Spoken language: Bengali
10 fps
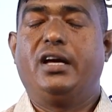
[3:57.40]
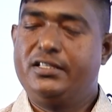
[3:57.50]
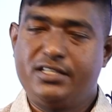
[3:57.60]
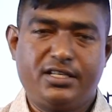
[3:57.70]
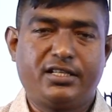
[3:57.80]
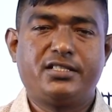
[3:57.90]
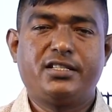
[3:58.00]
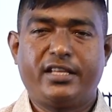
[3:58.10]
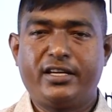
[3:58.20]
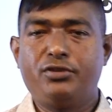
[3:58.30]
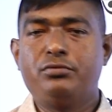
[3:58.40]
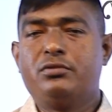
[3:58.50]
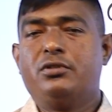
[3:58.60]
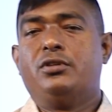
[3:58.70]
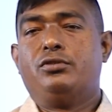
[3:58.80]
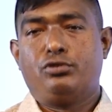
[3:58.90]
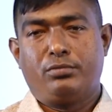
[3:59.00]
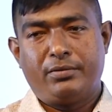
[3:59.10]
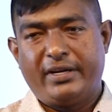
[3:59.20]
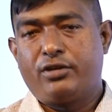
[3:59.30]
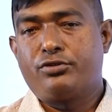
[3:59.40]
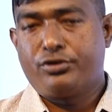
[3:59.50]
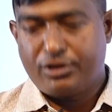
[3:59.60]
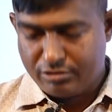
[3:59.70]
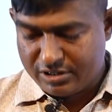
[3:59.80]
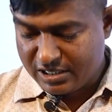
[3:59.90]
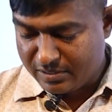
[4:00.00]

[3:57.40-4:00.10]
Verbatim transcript: আচ্ছা ঠিক আছে থ্যাংক ইউ তোমার ব্যাখ্যাও সঠিক হয়েছে